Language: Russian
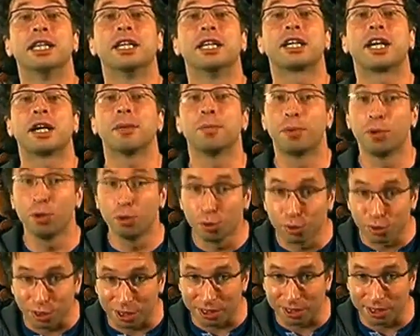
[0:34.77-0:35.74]
на
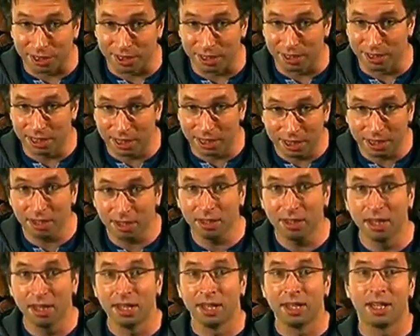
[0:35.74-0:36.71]
компьютерные игры,